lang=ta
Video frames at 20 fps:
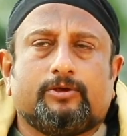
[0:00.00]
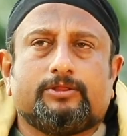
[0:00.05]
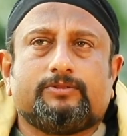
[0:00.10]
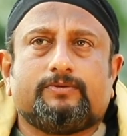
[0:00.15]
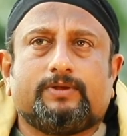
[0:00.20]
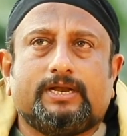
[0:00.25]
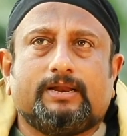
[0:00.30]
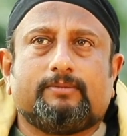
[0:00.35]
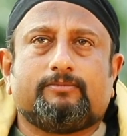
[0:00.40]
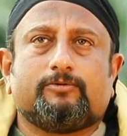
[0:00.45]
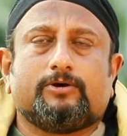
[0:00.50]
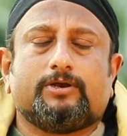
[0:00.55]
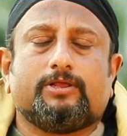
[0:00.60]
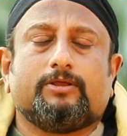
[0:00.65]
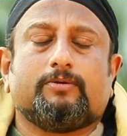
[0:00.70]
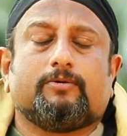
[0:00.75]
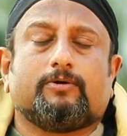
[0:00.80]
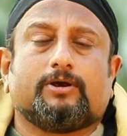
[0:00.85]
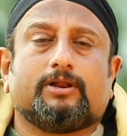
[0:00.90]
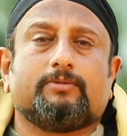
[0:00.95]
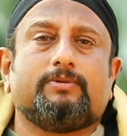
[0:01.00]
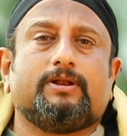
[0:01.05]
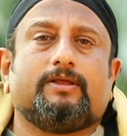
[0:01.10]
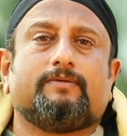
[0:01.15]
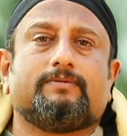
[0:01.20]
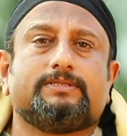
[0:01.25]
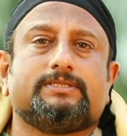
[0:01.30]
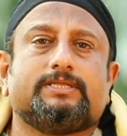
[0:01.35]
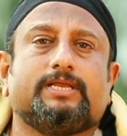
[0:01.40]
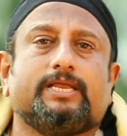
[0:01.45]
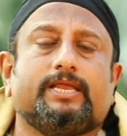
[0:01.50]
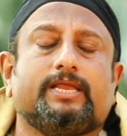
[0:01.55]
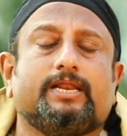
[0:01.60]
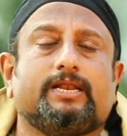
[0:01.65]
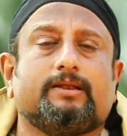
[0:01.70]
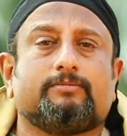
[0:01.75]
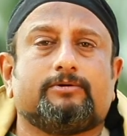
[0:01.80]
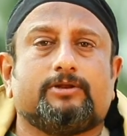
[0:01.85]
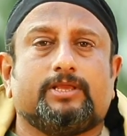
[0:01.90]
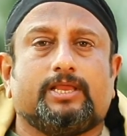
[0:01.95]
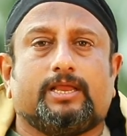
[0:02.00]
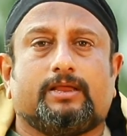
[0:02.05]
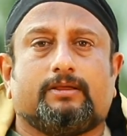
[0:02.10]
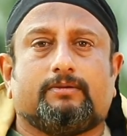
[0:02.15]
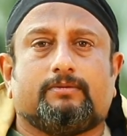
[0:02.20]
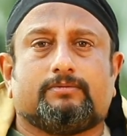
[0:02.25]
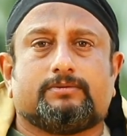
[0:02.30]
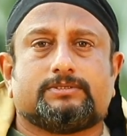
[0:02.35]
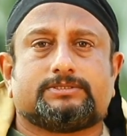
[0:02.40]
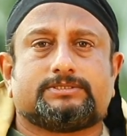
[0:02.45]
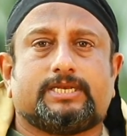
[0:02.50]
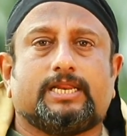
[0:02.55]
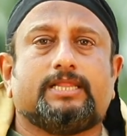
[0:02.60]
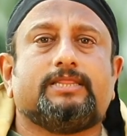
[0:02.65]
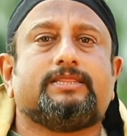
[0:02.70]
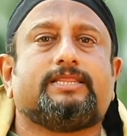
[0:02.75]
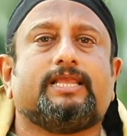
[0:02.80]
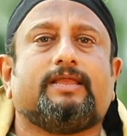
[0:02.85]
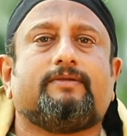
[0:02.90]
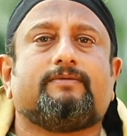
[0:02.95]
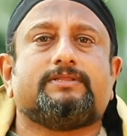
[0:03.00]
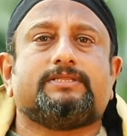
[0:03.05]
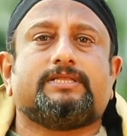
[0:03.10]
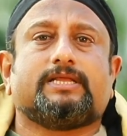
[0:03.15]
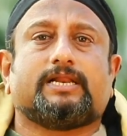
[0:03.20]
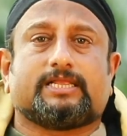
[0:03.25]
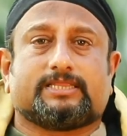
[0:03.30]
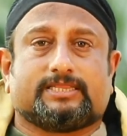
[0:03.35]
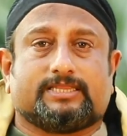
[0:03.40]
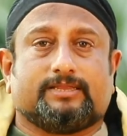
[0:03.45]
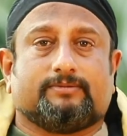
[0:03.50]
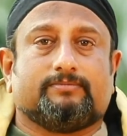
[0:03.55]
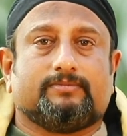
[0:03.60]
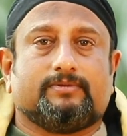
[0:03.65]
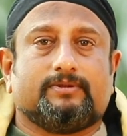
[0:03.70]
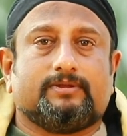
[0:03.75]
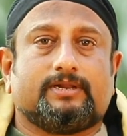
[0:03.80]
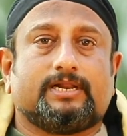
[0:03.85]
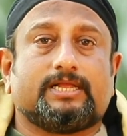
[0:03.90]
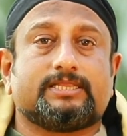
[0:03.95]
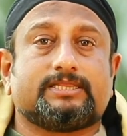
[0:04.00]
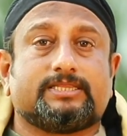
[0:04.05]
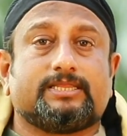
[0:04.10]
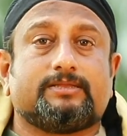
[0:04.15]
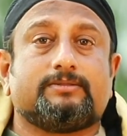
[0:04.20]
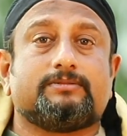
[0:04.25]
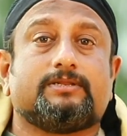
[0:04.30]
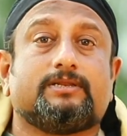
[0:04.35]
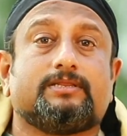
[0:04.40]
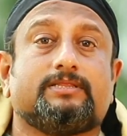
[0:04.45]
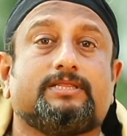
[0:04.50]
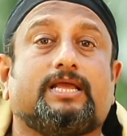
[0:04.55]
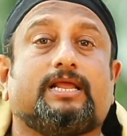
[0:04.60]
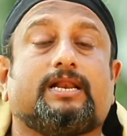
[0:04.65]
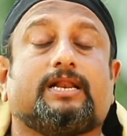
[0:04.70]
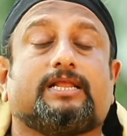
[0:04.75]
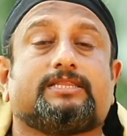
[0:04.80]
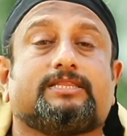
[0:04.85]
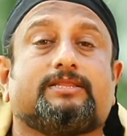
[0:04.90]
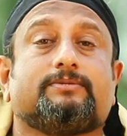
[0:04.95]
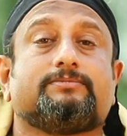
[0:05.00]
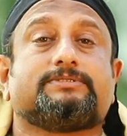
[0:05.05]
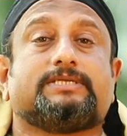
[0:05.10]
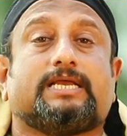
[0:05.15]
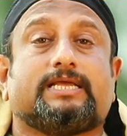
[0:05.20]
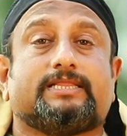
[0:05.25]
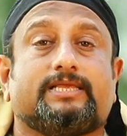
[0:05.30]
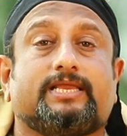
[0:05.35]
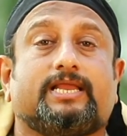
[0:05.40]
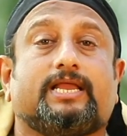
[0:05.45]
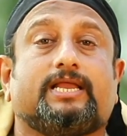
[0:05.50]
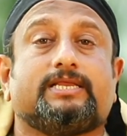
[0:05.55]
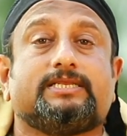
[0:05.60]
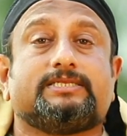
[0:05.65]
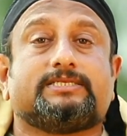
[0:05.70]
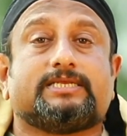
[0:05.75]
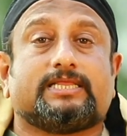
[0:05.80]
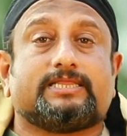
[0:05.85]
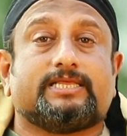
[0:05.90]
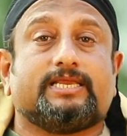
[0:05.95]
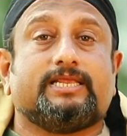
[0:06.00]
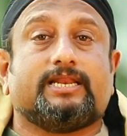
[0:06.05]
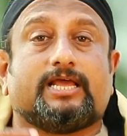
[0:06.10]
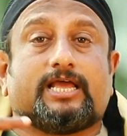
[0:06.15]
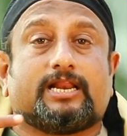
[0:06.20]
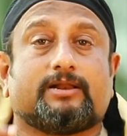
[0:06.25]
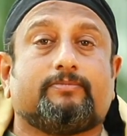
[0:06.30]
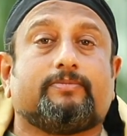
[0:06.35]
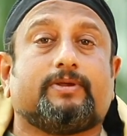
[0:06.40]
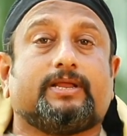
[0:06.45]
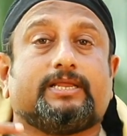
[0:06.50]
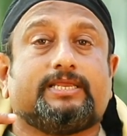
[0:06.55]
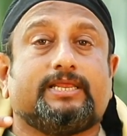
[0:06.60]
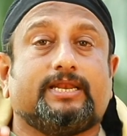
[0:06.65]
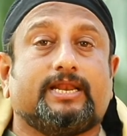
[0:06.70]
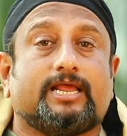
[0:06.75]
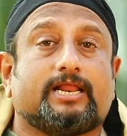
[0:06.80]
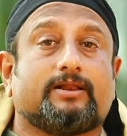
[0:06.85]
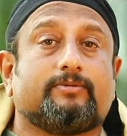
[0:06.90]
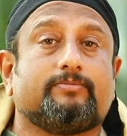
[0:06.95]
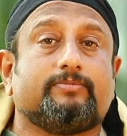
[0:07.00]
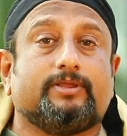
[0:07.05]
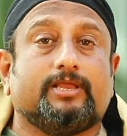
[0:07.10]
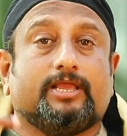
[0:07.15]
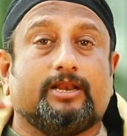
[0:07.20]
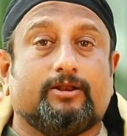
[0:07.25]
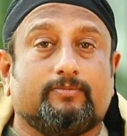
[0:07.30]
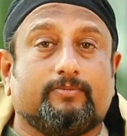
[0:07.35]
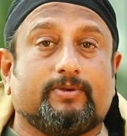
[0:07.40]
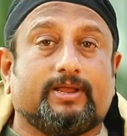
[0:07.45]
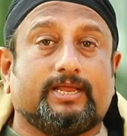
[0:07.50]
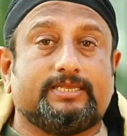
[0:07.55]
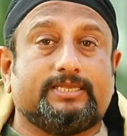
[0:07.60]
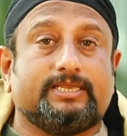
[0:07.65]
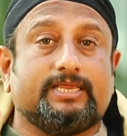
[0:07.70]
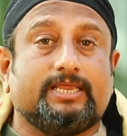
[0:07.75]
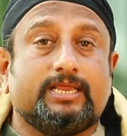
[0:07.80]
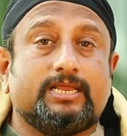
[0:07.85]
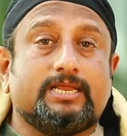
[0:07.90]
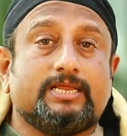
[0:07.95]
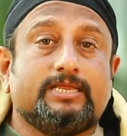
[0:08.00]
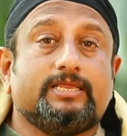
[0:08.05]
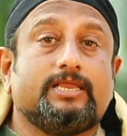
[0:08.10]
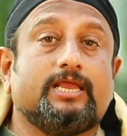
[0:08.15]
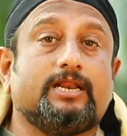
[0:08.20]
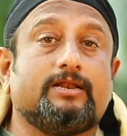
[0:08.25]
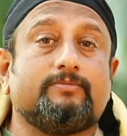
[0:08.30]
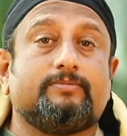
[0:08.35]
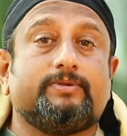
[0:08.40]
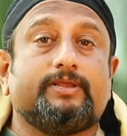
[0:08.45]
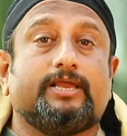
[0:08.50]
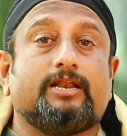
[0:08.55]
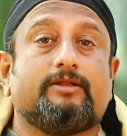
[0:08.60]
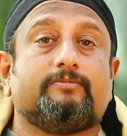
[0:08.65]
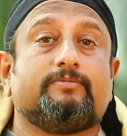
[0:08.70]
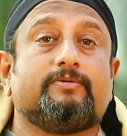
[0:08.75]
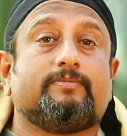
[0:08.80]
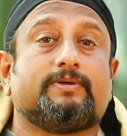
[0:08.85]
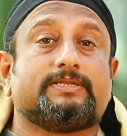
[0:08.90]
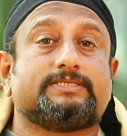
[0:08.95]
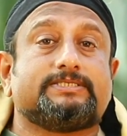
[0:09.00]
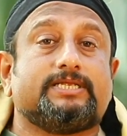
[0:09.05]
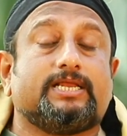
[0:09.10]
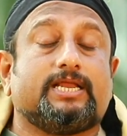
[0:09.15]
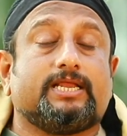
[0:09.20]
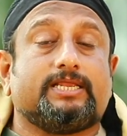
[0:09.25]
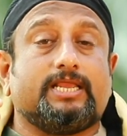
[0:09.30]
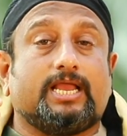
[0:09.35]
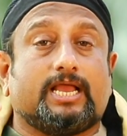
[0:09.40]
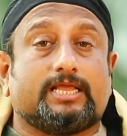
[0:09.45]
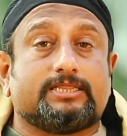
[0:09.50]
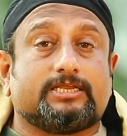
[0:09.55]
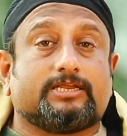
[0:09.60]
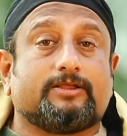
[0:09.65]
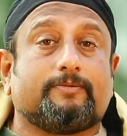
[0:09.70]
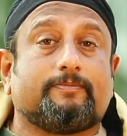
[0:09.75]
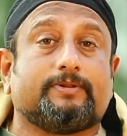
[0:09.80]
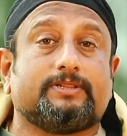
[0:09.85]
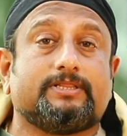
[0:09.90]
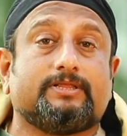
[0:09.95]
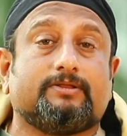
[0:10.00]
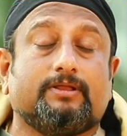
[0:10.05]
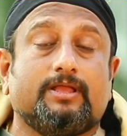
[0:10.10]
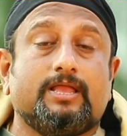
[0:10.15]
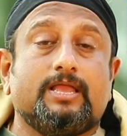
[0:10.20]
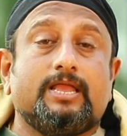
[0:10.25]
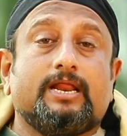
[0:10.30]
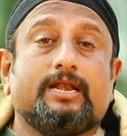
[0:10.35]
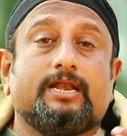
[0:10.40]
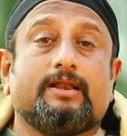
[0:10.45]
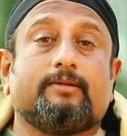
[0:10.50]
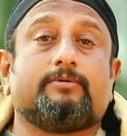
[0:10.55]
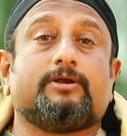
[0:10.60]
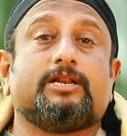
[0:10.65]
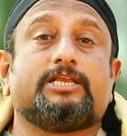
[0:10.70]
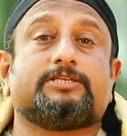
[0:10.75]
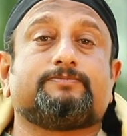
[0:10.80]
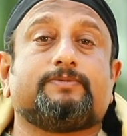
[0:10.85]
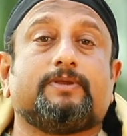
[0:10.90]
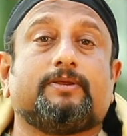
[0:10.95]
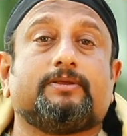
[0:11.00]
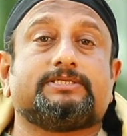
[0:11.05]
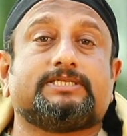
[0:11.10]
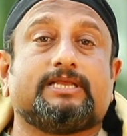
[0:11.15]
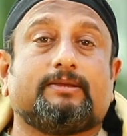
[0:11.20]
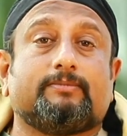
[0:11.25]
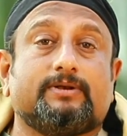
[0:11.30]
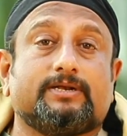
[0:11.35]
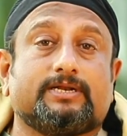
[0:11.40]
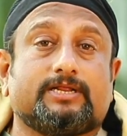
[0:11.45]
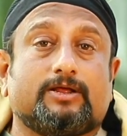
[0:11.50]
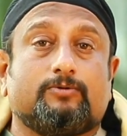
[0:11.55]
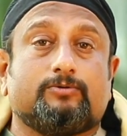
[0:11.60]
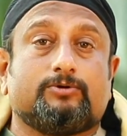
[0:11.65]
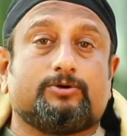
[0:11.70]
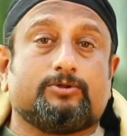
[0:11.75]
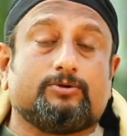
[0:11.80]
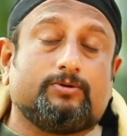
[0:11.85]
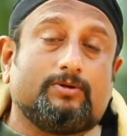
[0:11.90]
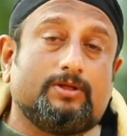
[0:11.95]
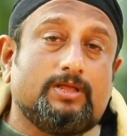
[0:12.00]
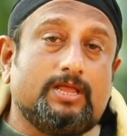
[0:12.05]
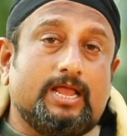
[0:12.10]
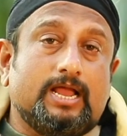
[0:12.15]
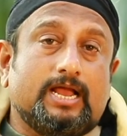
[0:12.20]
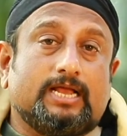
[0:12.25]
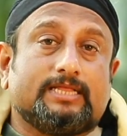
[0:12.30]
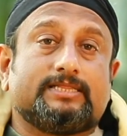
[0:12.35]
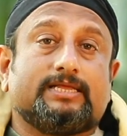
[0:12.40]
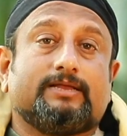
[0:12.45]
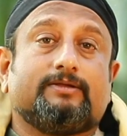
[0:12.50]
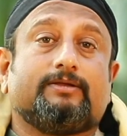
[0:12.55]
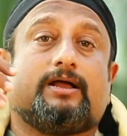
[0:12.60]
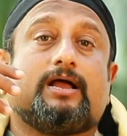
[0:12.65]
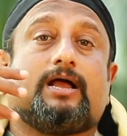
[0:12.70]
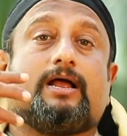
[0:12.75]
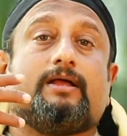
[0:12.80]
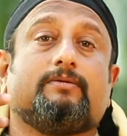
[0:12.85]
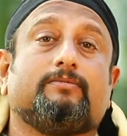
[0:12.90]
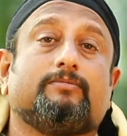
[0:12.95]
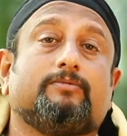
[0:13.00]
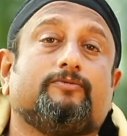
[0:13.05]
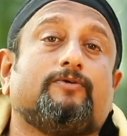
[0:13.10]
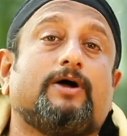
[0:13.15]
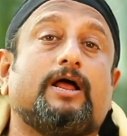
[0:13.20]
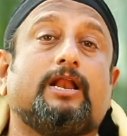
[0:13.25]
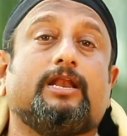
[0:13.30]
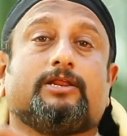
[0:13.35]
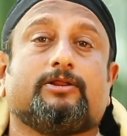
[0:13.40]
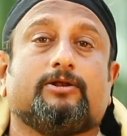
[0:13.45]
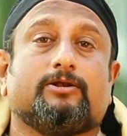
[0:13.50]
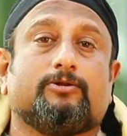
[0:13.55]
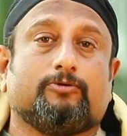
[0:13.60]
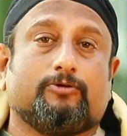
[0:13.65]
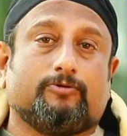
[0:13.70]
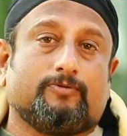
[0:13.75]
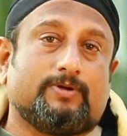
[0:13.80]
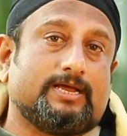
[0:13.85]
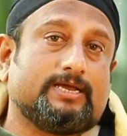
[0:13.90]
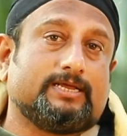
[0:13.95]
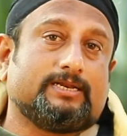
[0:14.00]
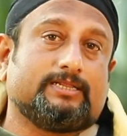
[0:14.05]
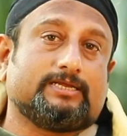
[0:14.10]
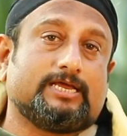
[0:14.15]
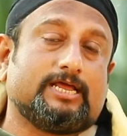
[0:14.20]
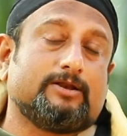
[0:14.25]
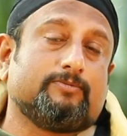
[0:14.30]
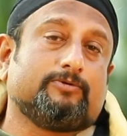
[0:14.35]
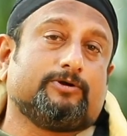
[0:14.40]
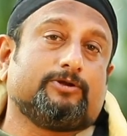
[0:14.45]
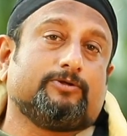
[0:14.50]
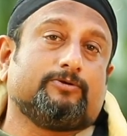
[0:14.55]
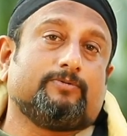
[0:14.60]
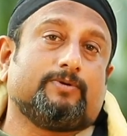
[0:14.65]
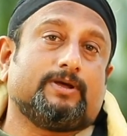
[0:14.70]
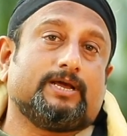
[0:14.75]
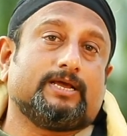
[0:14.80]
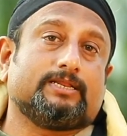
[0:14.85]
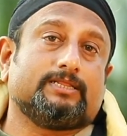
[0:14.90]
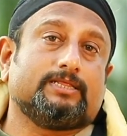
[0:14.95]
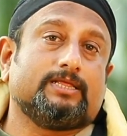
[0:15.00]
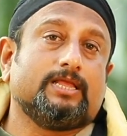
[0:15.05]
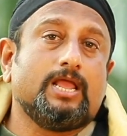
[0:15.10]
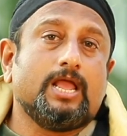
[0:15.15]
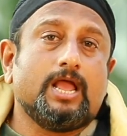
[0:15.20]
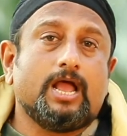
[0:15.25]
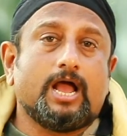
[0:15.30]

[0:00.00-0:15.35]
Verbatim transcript: பொதுவாக நம்மளுடைய உடம்புல வந்து நம்முடைய ஸ்ட்ரென்த்தே வந்து ரத்தம் ரத்தம் இருந்தால் ரத்தம் சதையாகி சதை நரம்பாகி நரம்பு எலும்பாகி எலும்பு எலும்பு மச்சையாகி அதுக்கப்புறம் தான் நம்மளுடைய செமன் கவுண்ட்டும் அந்த ஃபாலிக்கல் உருவாகிறது கருமுட்டை உருவாகிறது